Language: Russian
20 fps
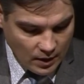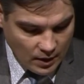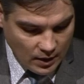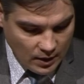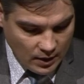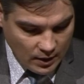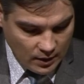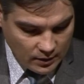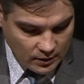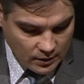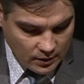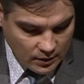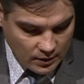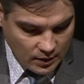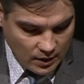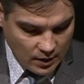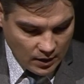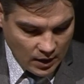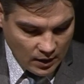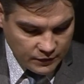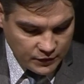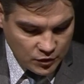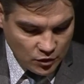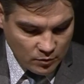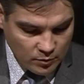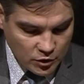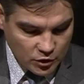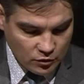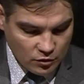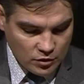а, о
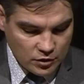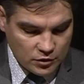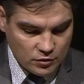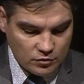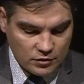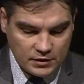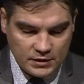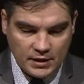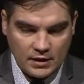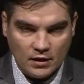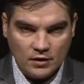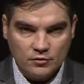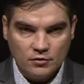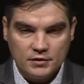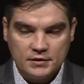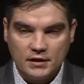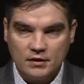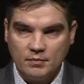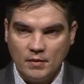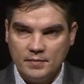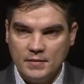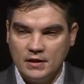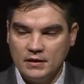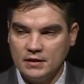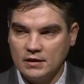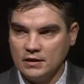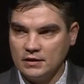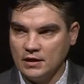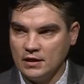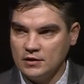всем, что Иисус делал. То есть от
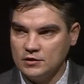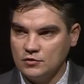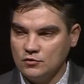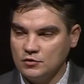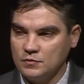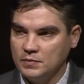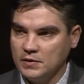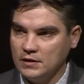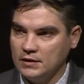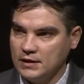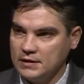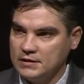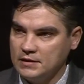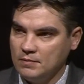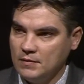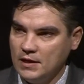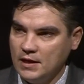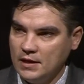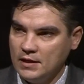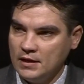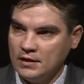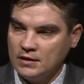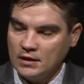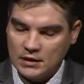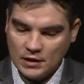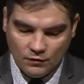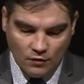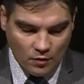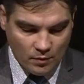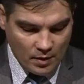момента, когда Иисус был на земле, и до
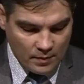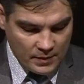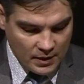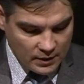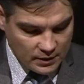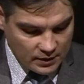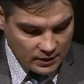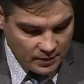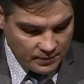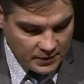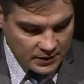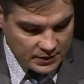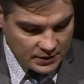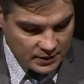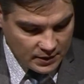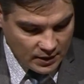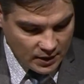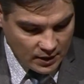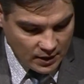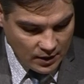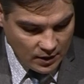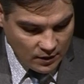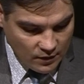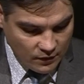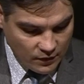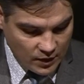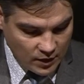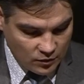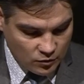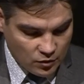того момента написано,
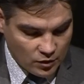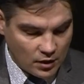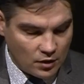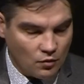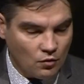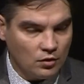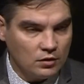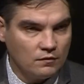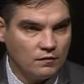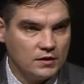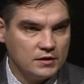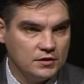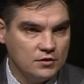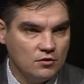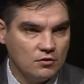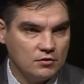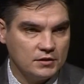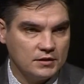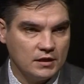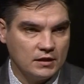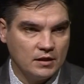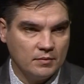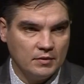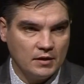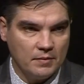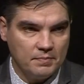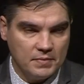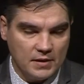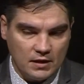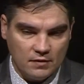в который Он вознесся. Это
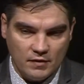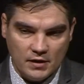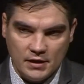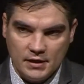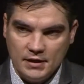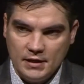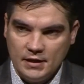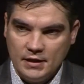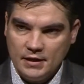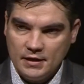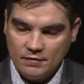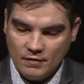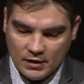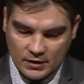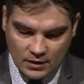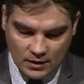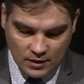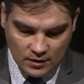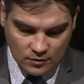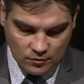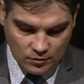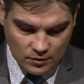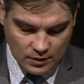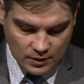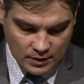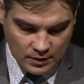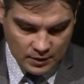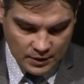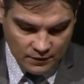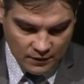была первая книга Евангелия от Луки.
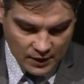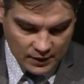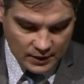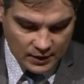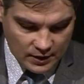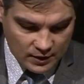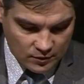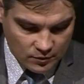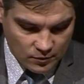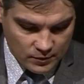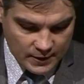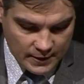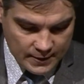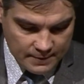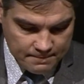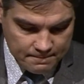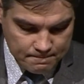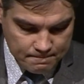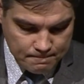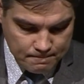Евангелие от Луки.